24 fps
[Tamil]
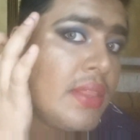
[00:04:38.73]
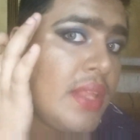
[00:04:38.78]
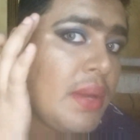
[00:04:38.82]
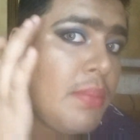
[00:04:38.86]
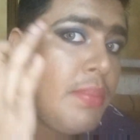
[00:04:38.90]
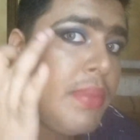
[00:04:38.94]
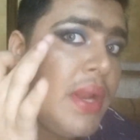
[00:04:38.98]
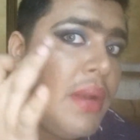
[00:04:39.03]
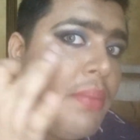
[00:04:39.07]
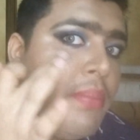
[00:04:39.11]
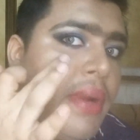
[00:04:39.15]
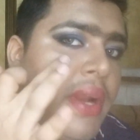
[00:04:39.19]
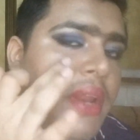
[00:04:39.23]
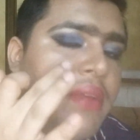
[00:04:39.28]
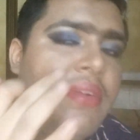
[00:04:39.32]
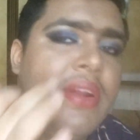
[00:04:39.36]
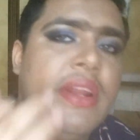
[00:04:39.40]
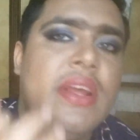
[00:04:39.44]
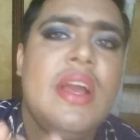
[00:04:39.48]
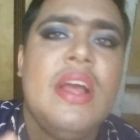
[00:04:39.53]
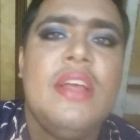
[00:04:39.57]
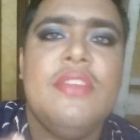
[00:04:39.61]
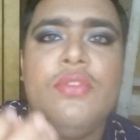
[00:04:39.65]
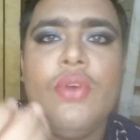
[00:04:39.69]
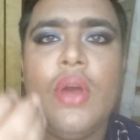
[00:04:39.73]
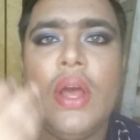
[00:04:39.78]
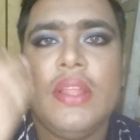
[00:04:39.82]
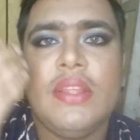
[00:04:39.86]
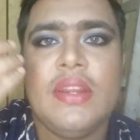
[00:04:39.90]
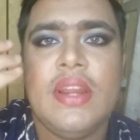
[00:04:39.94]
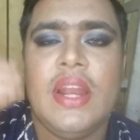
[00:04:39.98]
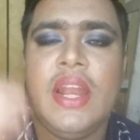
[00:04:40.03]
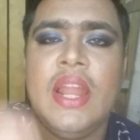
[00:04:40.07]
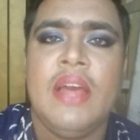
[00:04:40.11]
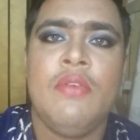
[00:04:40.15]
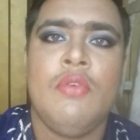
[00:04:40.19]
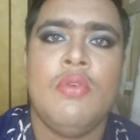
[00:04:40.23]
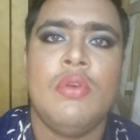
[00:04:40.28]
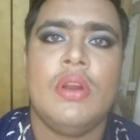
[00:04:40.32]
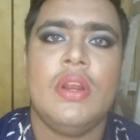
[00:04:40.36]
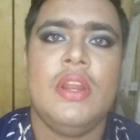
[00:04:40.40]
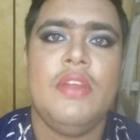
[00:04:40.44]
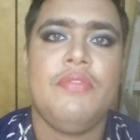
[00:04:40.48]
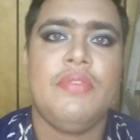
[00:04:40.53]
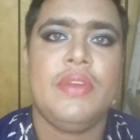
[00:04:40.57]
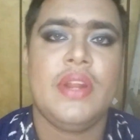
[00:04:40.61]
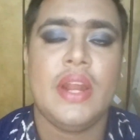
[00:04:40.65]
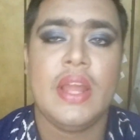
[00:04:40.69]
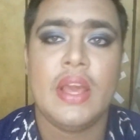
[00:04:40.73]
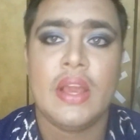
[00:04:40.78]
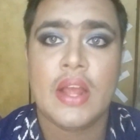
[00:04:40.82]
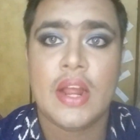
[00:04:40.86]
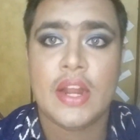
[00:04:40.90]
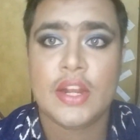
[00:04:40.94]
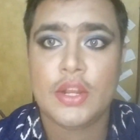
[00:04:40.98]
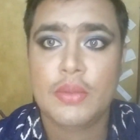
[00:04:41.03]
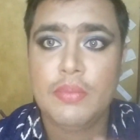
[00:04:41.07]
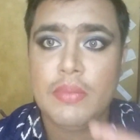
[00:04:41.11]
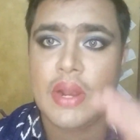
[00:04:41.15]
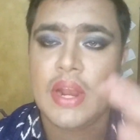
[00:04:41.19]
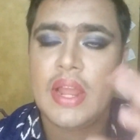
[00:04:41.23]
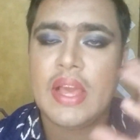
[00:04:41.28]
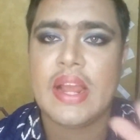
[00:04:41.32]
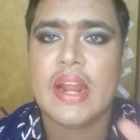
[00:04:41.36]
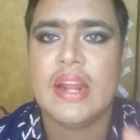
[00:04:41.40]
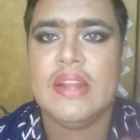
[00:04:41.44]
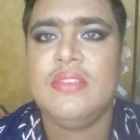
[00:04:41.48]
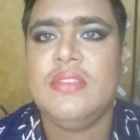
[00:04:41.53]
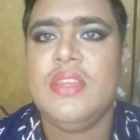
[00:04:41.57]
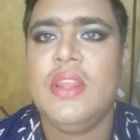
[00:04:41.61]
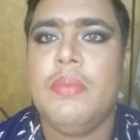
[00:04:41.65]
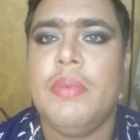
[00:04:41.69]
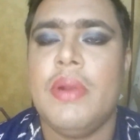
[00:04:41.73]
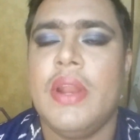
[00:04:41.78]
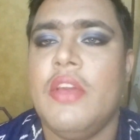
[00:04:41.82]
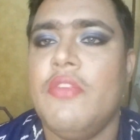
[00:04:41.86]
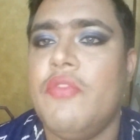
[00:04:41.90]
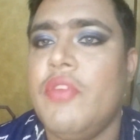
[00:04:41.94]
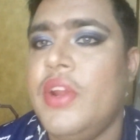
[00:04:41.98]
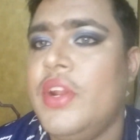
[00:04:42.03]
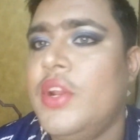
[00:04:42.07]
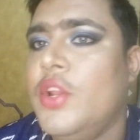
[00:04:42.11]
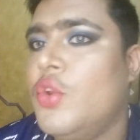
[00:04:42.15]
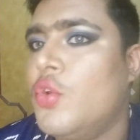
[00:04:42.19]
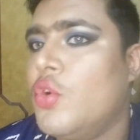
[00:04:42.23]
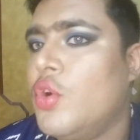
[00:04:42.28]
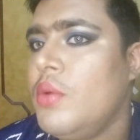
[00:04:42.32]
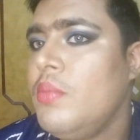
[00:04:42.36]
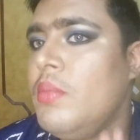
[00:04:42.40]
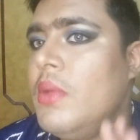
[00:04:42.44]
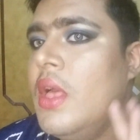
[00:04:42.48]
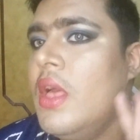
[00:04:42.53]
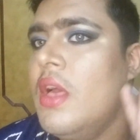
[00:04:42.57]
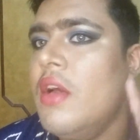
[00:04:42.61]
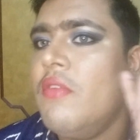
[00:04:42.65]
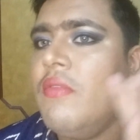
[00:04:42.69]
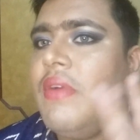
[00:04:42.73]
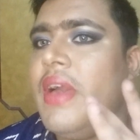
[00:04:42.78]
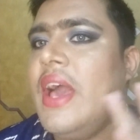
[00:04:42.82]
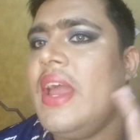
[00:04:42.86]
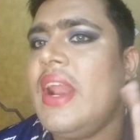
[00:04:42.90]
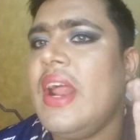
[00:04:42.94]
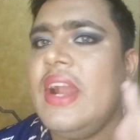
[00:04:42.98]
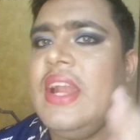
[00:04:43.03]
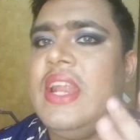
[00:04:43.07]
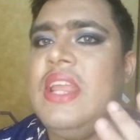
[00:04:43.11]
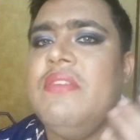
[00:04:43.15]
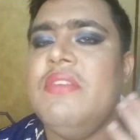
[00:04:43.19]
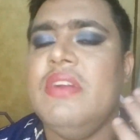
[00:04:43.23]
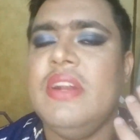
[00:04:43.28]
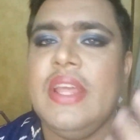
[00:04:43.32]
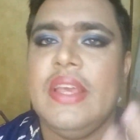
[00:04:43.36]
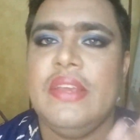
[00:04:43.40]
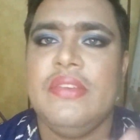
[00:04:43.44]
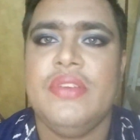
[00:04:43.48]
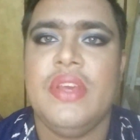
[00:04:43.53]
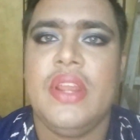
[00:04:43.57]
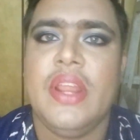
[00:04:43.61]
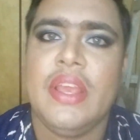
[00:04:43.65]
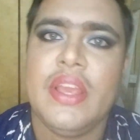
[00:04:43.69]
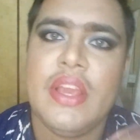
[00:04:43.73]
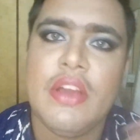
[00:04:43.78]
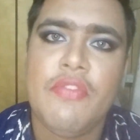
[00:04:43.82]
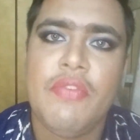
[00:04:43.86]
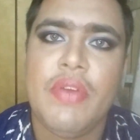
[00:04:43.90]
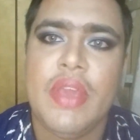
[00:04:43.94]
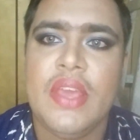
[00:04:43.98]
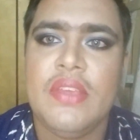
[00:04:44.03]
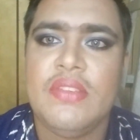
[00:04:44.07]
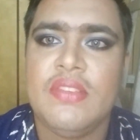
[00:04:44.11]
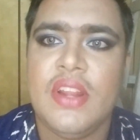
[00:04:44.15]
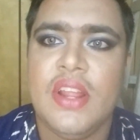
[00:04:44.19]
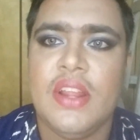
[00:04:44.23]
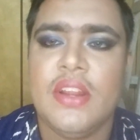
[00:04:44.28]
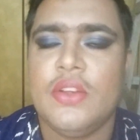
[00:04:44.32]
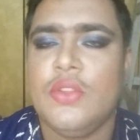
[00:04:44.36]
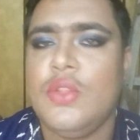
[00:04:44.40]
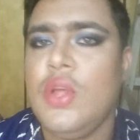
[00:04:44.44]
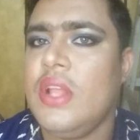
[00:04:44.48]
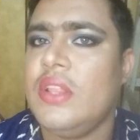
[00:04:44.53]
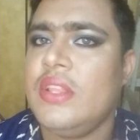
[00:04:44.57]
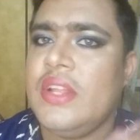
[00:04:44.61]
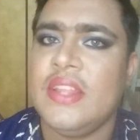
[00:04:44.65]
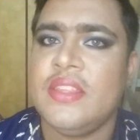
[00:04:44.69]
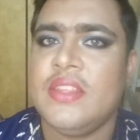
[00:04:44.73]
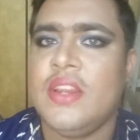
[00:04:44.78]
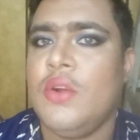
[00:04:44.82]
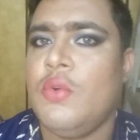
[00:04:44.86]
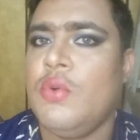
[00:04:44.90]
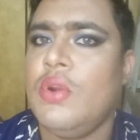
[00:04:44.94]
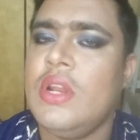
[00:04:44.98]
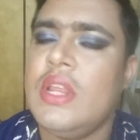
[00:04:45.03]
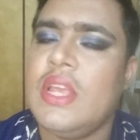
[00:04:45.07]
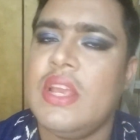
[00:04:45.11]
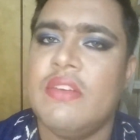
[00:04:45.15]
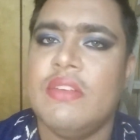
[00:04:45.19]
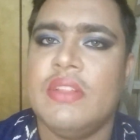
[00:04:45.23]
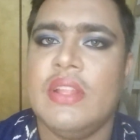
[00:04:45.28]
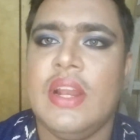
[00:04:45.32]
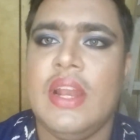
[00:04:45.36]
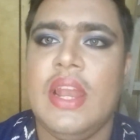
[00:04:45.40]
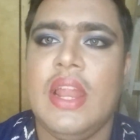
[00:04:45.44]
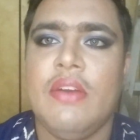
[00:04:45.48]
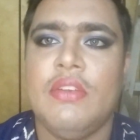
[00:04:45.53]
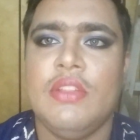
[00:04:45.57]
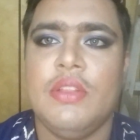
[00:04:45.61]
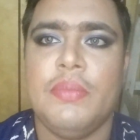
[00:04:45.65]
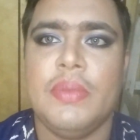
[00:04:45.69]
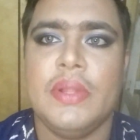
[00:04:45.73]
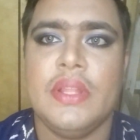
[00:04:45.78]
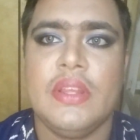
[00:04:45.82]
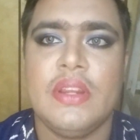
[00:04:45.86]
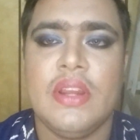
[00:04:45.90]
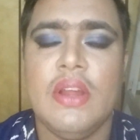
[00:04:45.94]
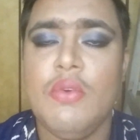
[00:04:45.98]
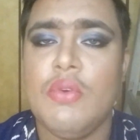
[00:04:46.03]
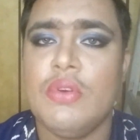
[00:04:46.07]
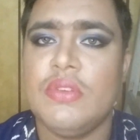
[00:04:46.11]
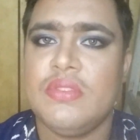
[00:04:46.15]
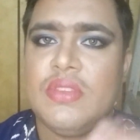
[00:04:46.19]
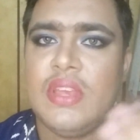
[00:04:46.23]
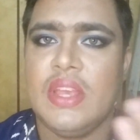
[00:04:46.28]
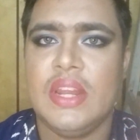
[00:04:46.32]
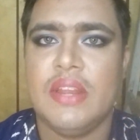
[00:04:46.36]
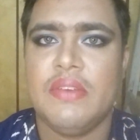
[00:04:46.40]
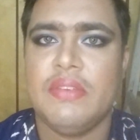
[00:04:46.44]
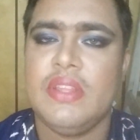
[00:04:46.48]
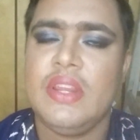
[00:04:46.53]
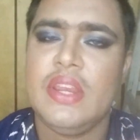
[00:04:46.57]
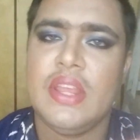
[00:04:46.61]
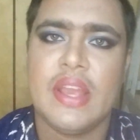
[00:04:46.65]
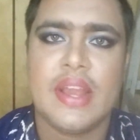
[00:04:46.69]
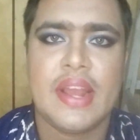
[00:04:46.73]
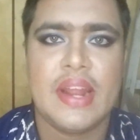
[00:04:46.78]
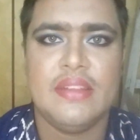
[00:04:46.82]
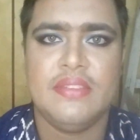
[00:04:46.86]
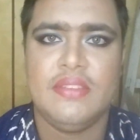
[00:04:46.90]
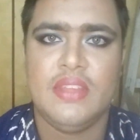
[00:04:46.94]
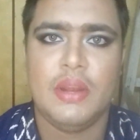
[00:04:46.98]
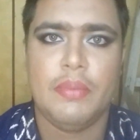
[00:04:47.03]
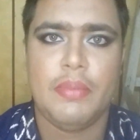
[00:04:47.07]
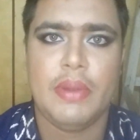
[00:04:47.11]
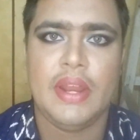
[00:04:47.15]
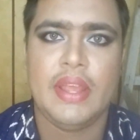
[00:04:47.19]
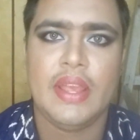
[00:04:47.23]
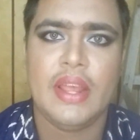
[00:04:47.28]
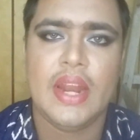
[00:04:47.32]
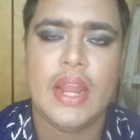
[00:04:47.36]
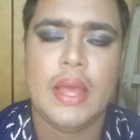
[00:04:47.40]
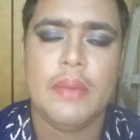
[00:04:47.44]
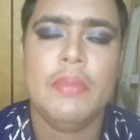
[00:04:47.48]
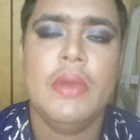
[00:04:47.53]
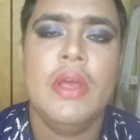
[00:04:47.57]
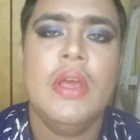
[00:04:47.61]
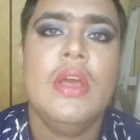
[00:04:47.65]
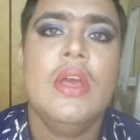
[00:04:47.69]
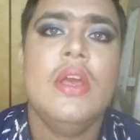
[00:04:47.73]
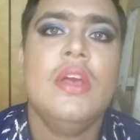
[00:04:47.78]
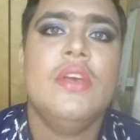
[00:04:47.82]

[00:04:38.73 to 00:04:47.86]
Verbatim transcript: தென் பெண்ட் பண்ணி விடுங்க ஸோ அது நல்லா உங்களுக்கு லிஃப்டடாக காட்டும் நல்லா கன்சீல் பண்ண எஃபெக்ட் இருக்கும் வேறு அன்இவன் டெக்ஸ்டர் எங்கே ஃபேஸில் இருக்குதோ அந்த இடத்துல கூட நீங்கள் நல்லா வந்து பார்த்தீங்கன்னா உங்கள் ஸ்கின்னை வந்து நீங்கள் கன்சீல் பண்ணிக்கலாம்